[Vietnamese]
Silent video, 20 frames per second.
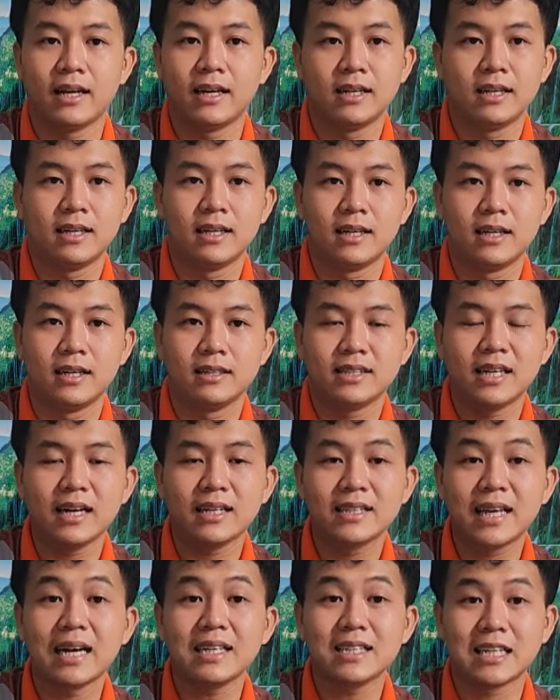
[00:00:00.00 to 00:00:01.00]
Tre,
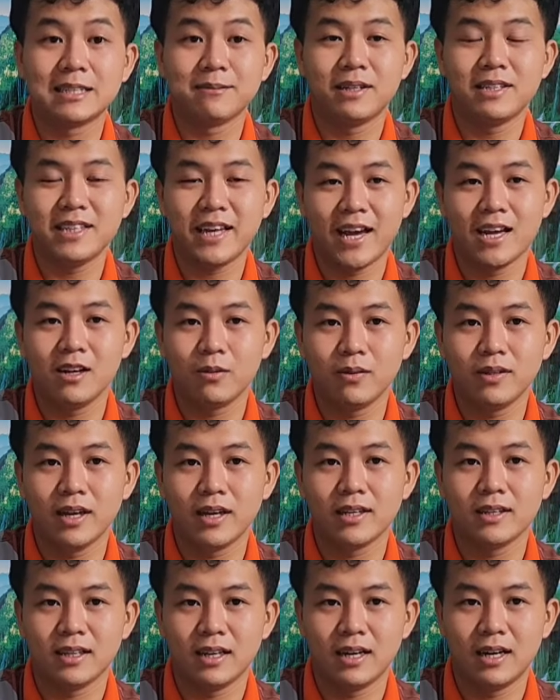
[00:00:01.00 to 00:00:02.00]
chắc chắn từ Bến Tre
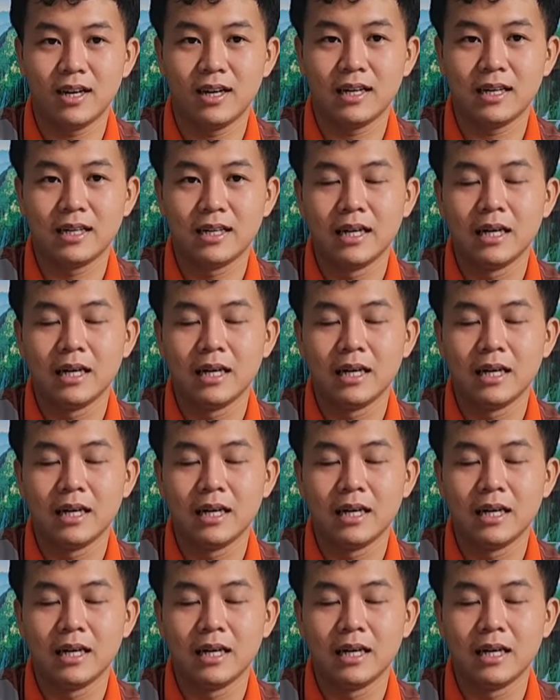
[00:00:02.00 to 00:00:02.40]
luôn quý vị.